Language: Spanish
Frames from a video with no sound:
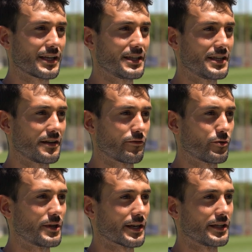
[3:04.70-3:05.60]
que tiene el
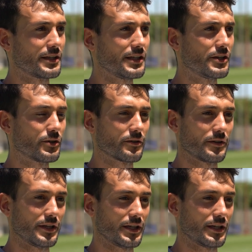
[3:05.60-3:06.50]
fútbol argentino,
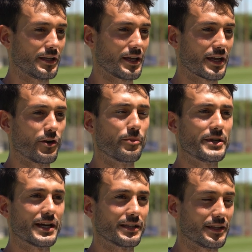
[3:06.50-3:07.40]
de, que nos
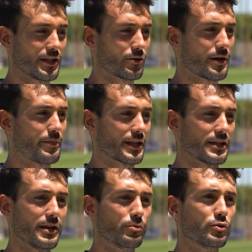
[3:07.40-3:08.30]
miran de todas
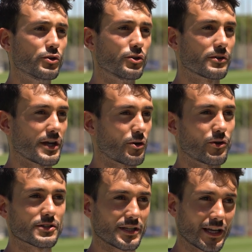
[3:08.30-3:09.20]
partes del mundo, que
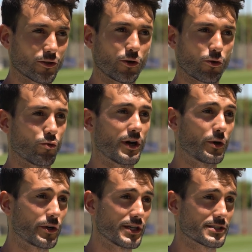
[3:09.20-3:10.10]
conocen a todos los
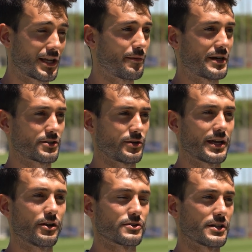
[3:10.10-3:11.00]
jugadores, a la
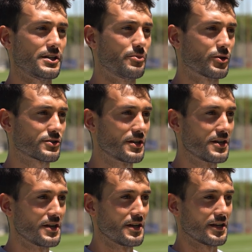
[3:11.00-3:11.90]
mayoría de los equipos.
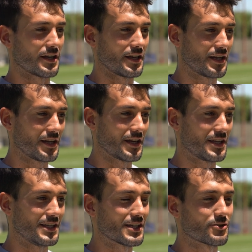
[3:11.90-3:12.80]

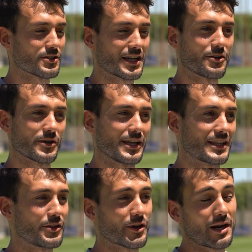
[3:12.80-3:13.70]
Eh, y eso es algo que
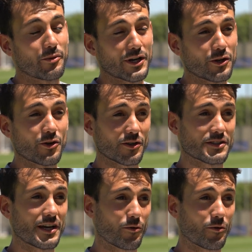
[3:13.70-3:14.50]
estando acá por ahí uno no se da